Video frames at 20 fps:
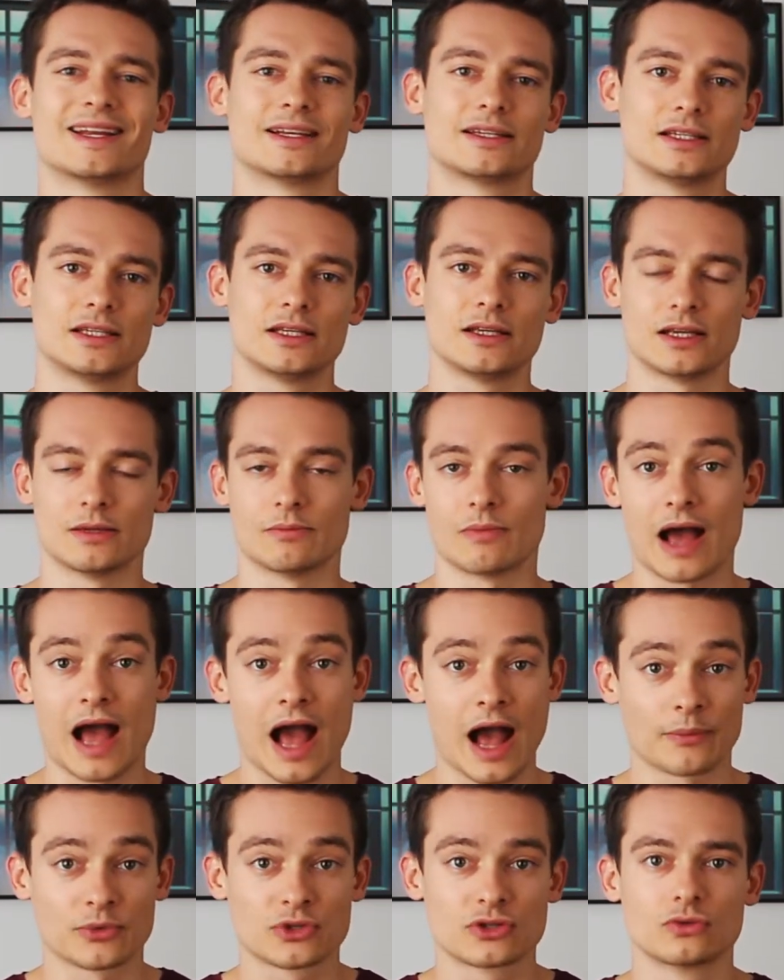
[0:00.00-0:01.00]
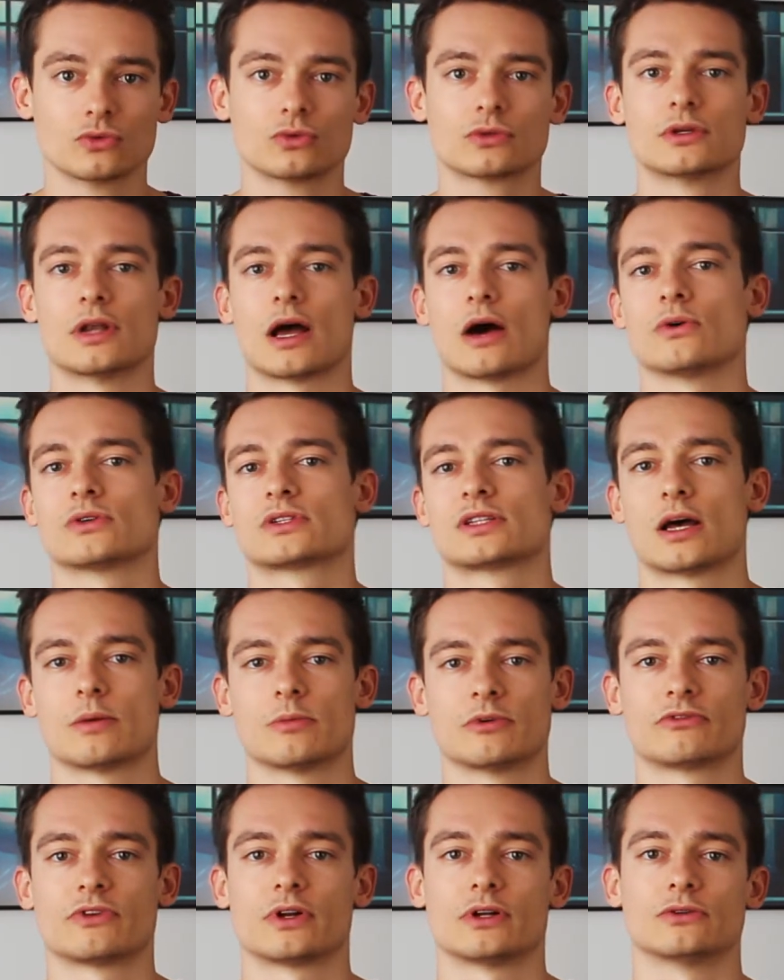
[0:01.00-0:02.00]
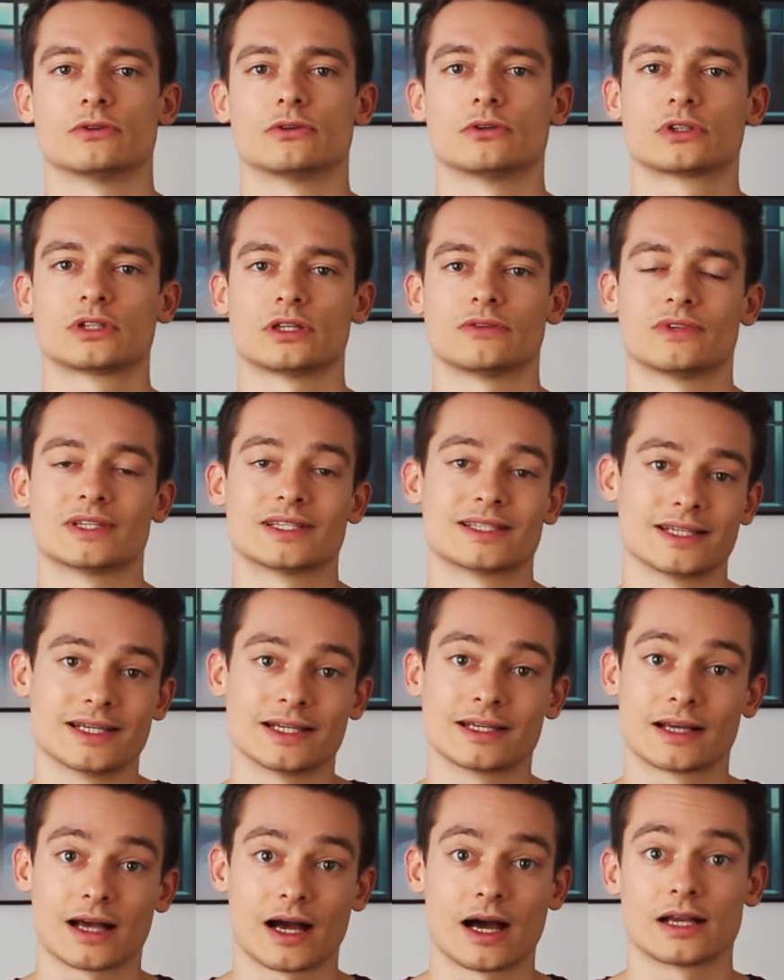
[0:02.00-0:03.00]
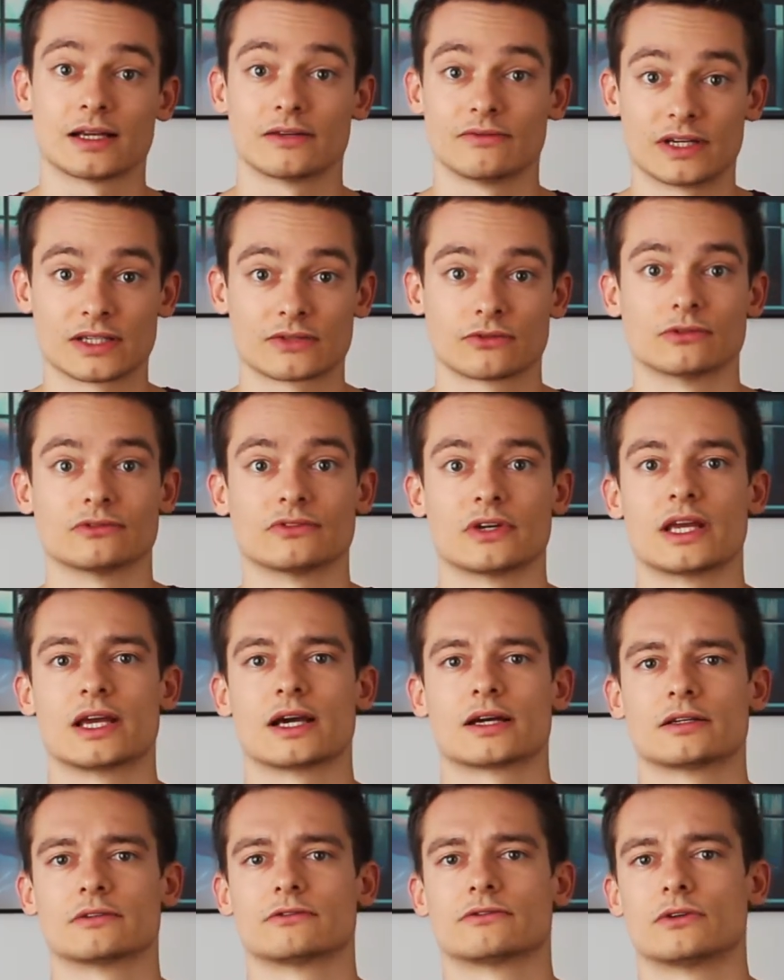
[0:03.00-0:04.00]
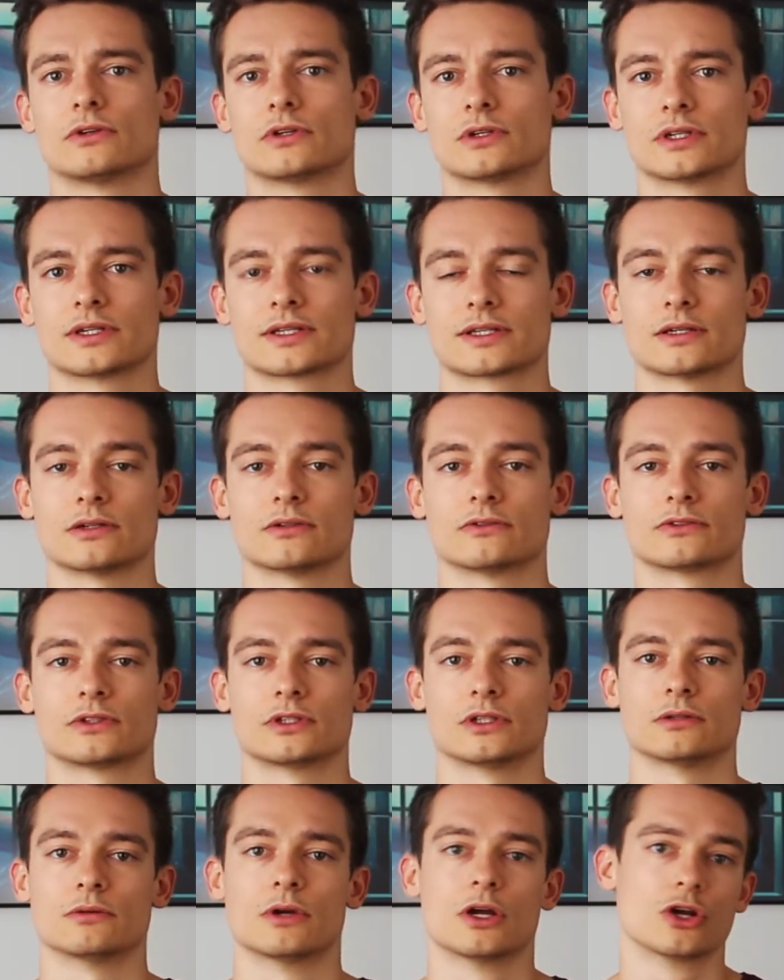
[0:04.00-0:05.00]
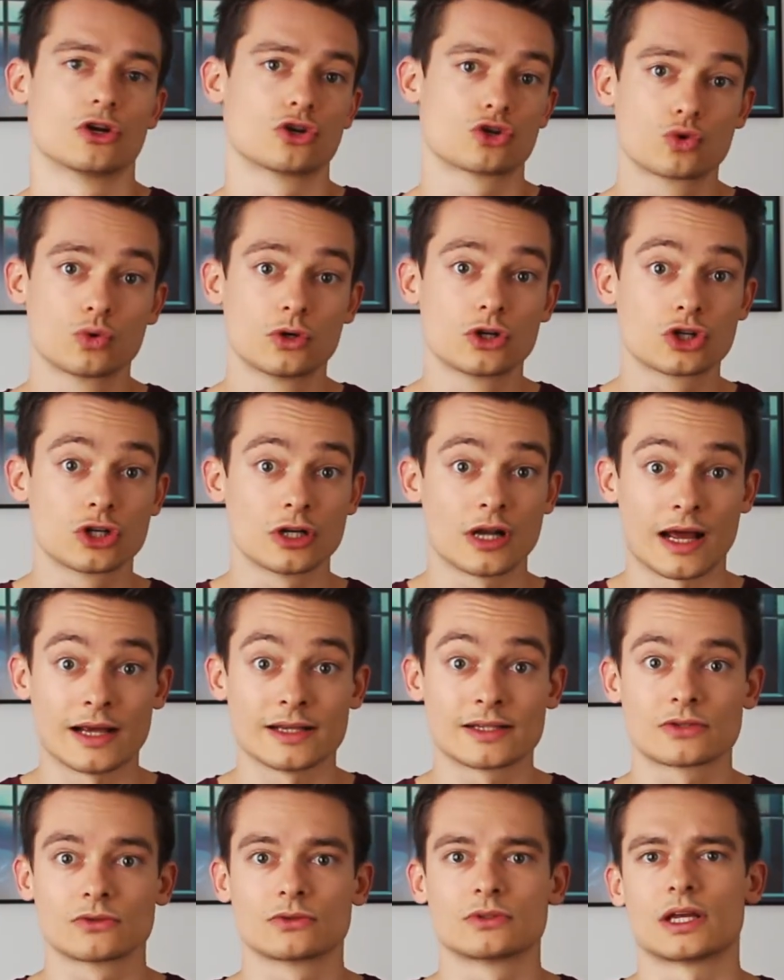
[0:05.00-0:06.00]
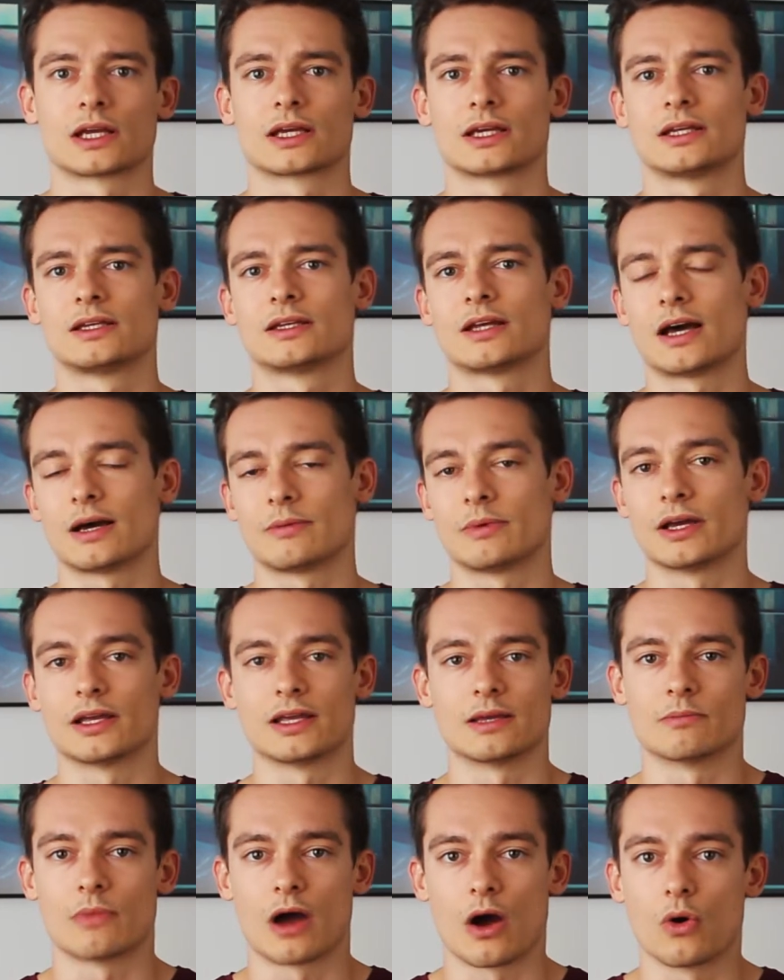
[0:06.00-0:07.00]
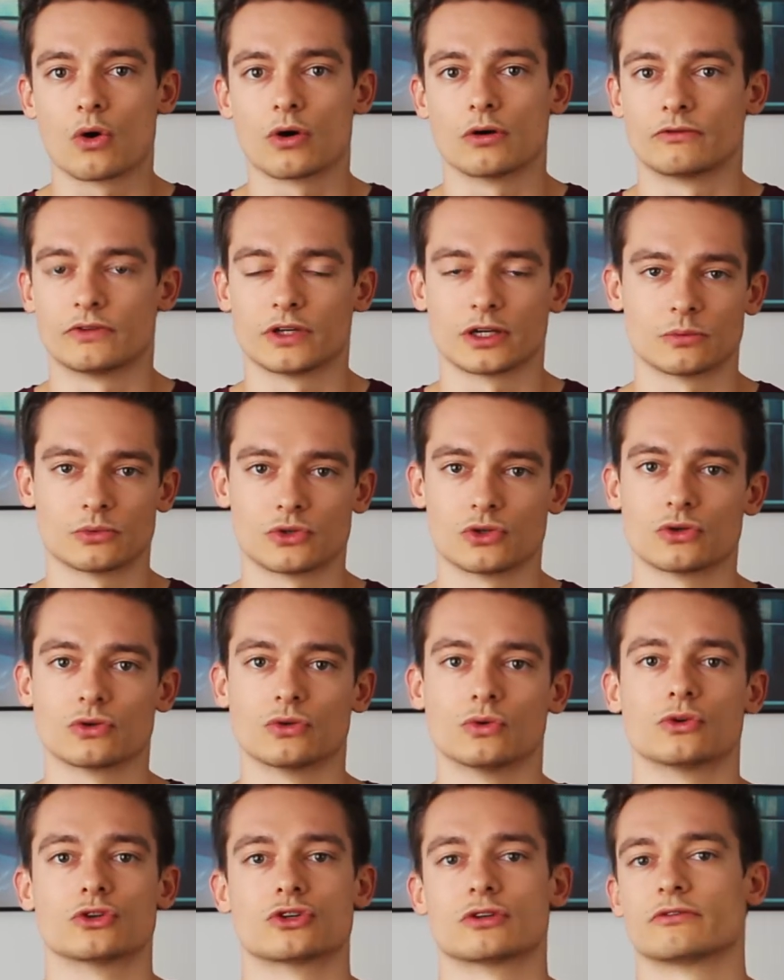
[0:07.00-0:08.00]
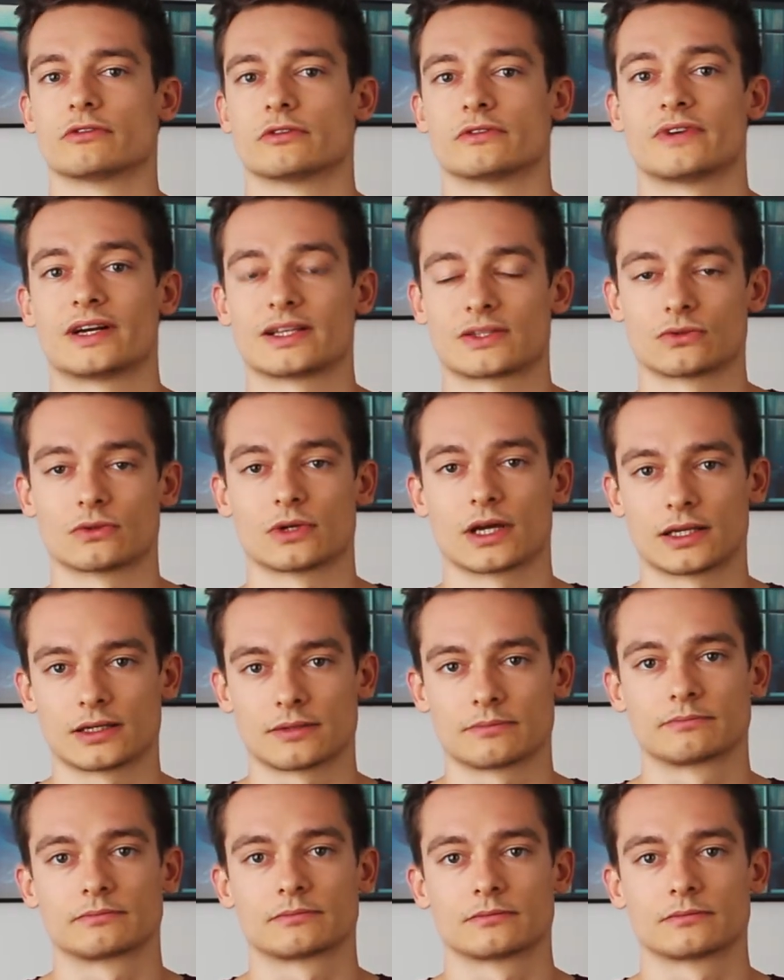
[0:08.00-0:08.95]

die im absoluten Ausnahmefall nur noch, denn wir sehen gerade, was für verheerende Folgen das auf die schulischen Leistungen der Kinder, aber eben auch auf ihre psychologische Verfassung hat.